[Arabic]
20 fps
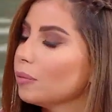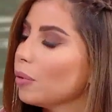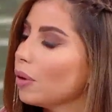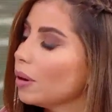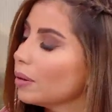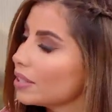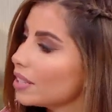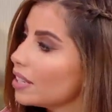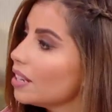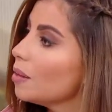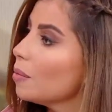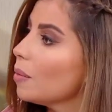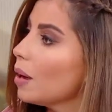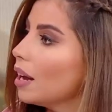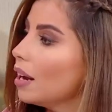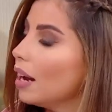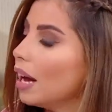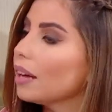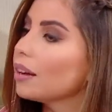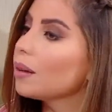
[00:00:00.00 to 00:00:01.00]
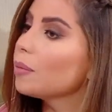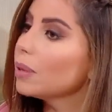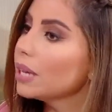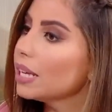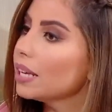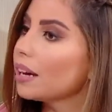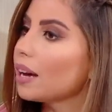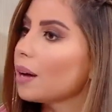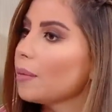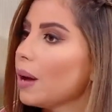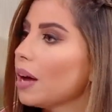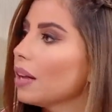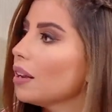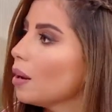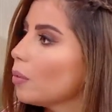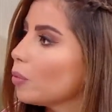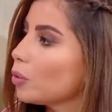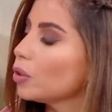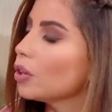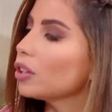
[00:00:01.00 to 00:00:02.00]
السينما العربيه
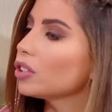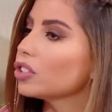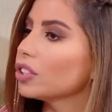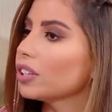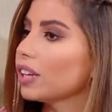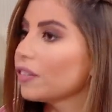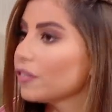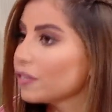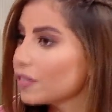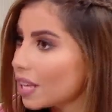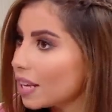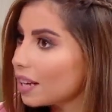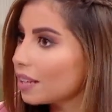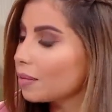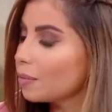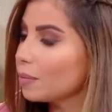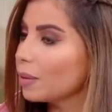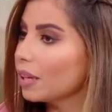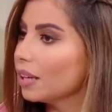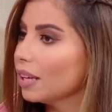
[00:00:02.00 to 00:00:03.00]
كمان البرودكشن كيف صارت